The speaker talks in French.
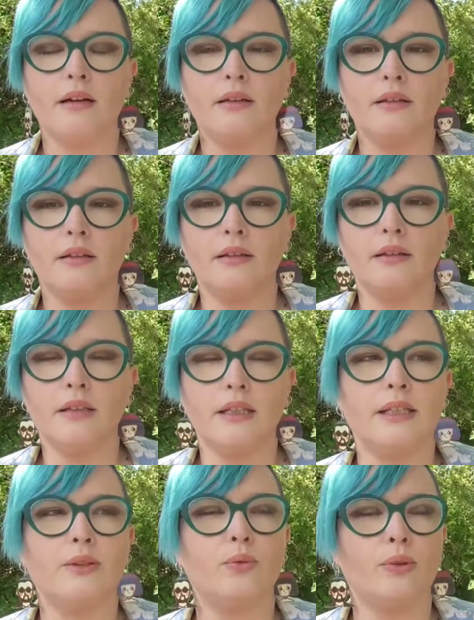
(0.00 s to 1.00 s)
Euh,
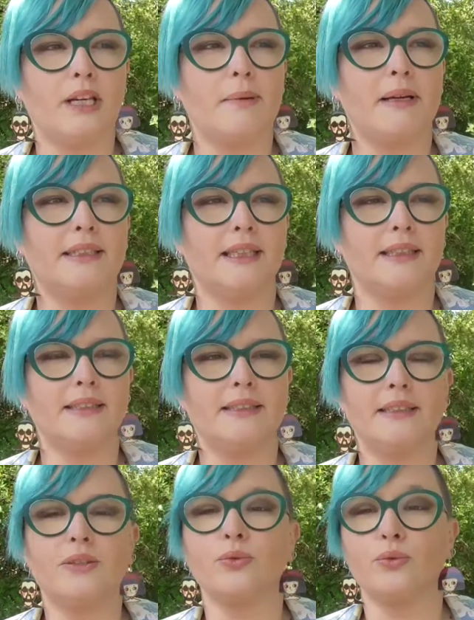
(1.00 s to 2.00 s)
et donc les
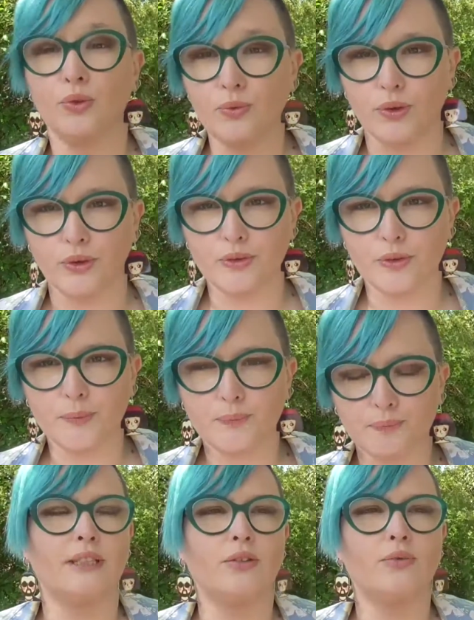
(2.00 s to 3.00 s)
maternités sont sous tentes
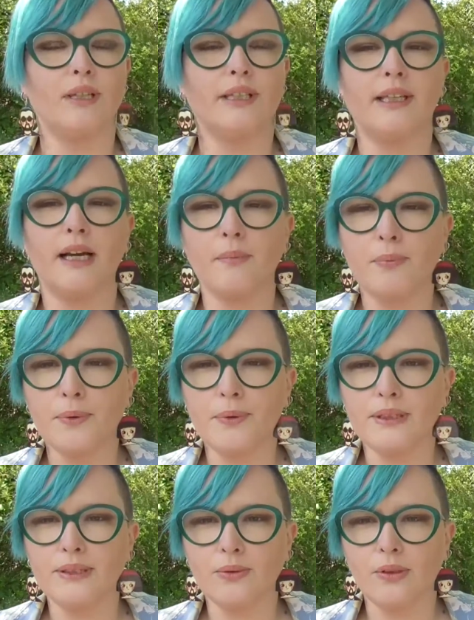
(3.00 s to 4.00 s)
C'est un endroit qui est un peu
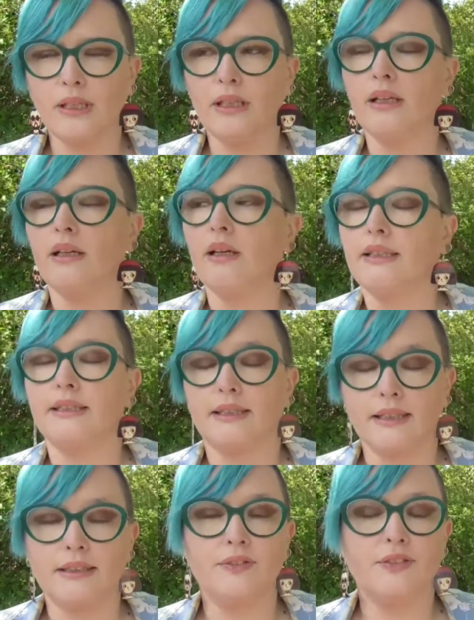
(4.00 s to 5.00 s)
isolé et c'est
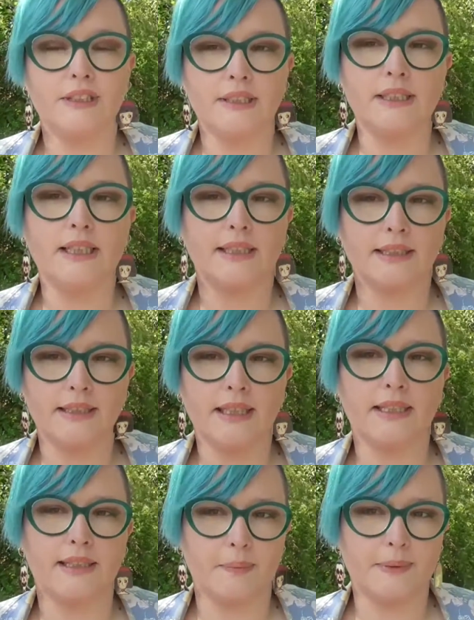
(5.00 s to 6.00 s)
très difficile d'accéder
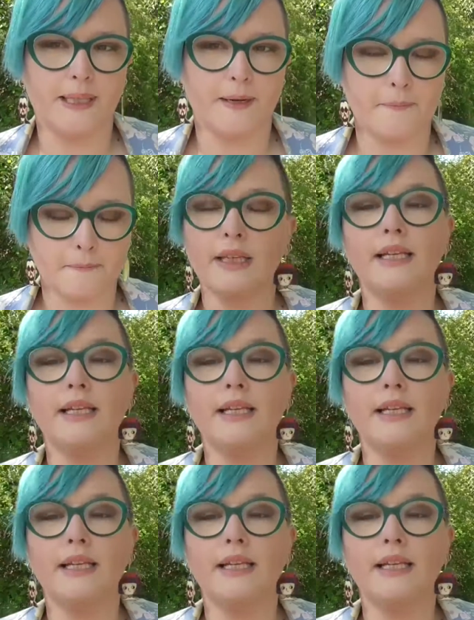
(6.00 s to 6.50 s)
à la capitale.